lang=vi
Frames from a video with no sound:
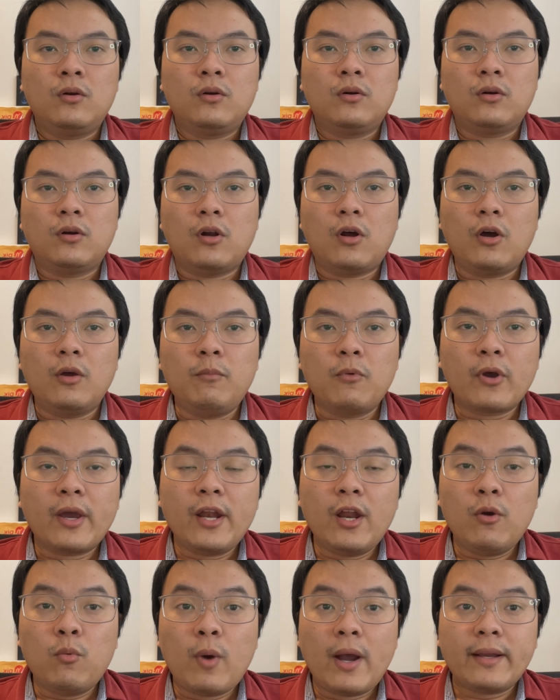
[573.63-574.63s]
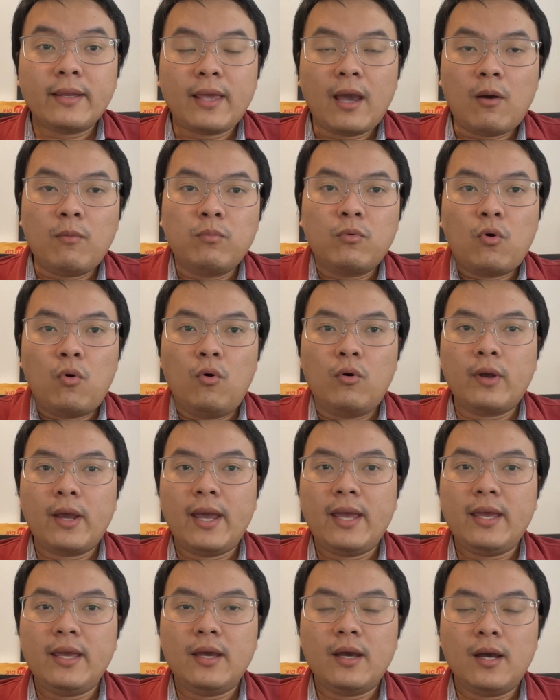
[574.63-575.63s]
Rồi một cái điều quan trọng của
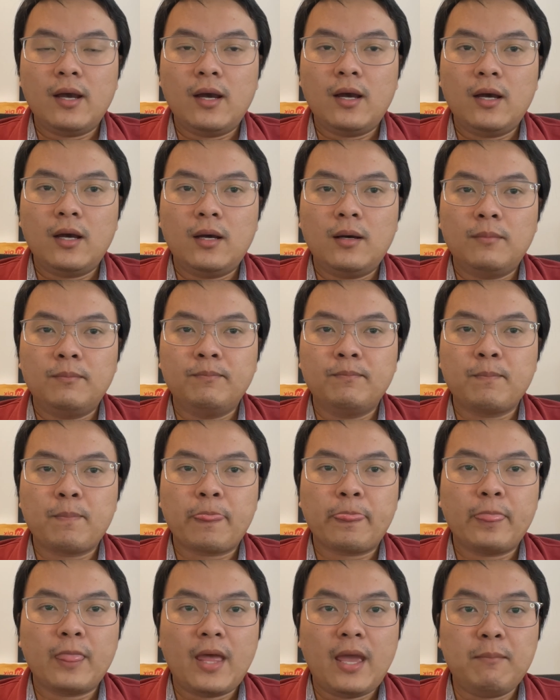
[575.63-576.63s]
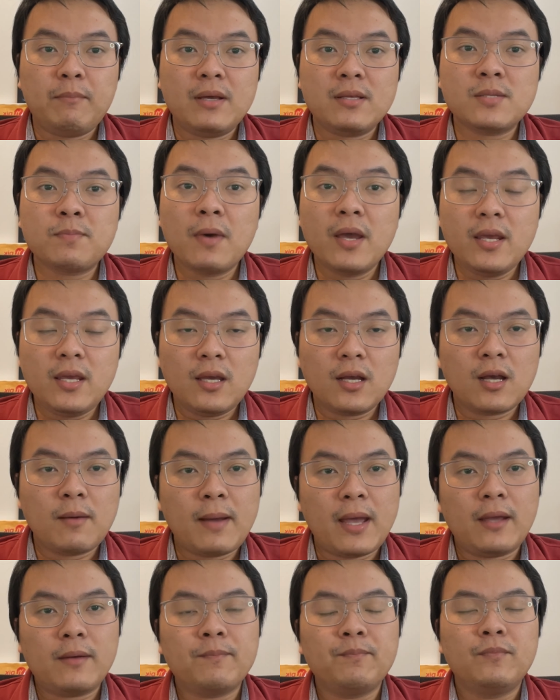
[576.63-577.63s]
cái uh, em ét pê á các
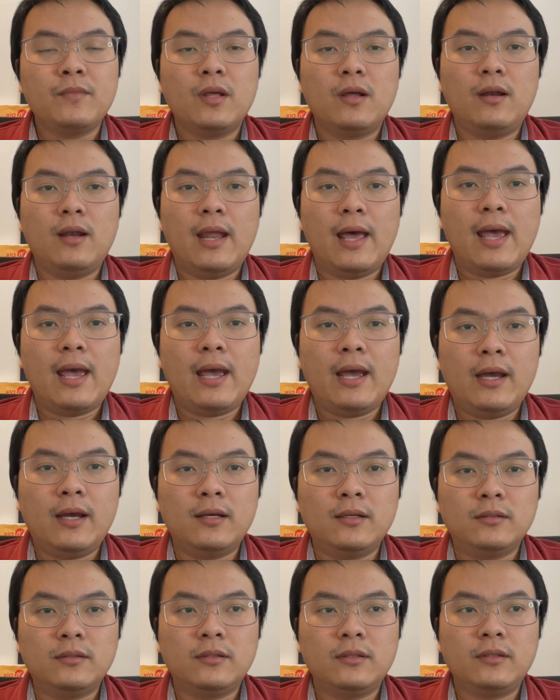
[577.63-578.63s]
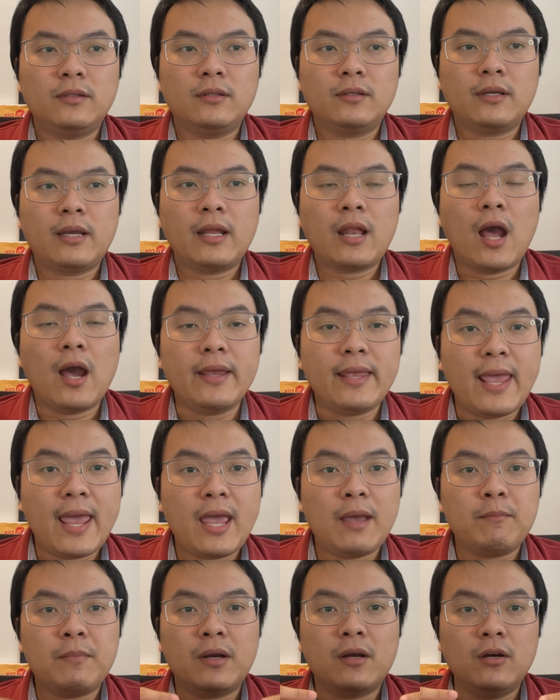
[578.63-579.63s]
bạn, là cái thời
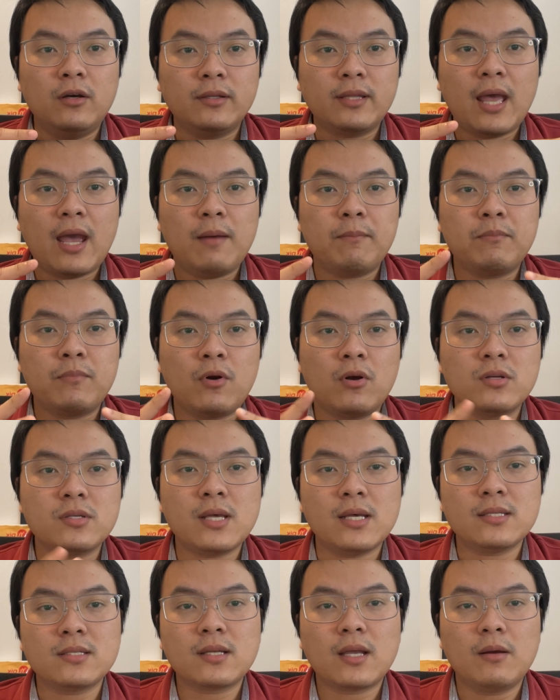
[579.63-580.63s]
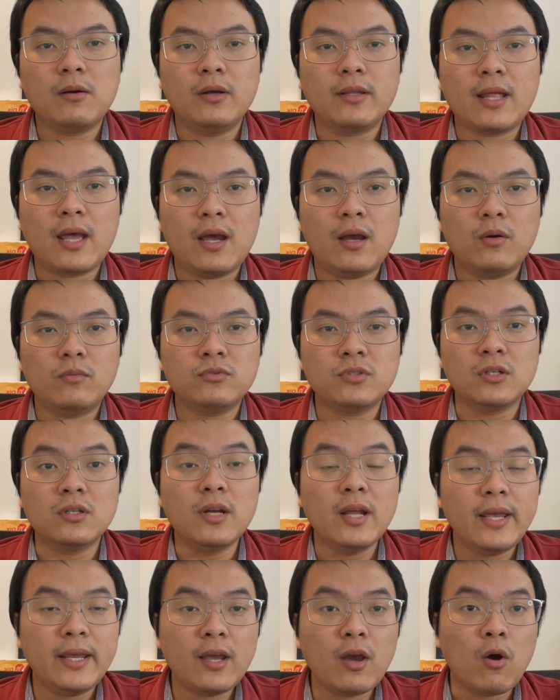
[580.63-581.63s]
gian mà người ta process, người ta xử
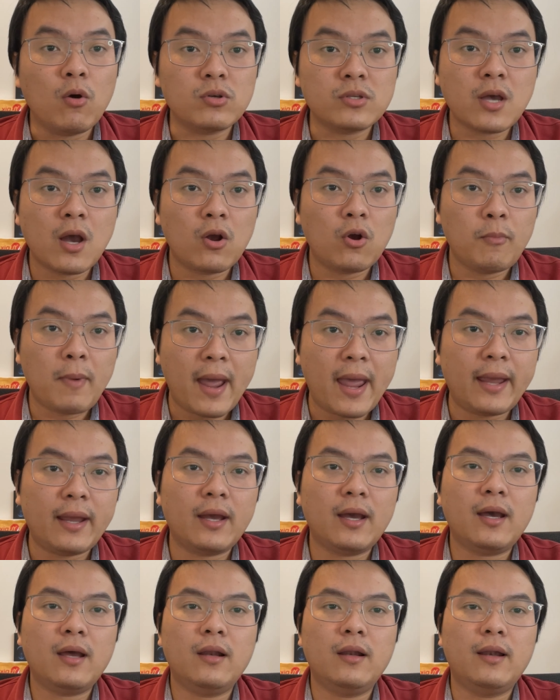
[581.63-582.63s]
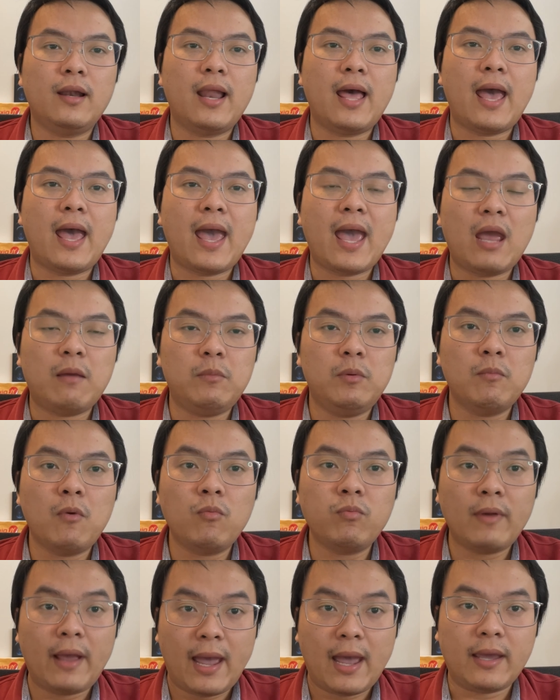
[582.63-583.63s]
lý cái hồ sơ của bạn á, là hai mươi
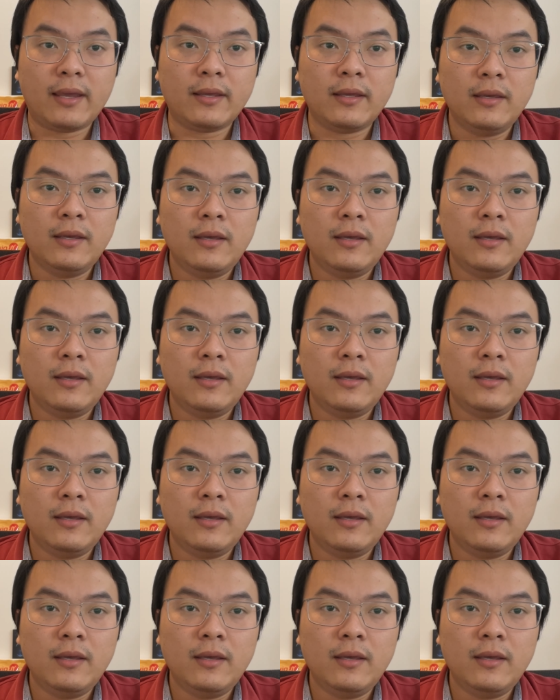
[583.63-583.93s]
mốt ngày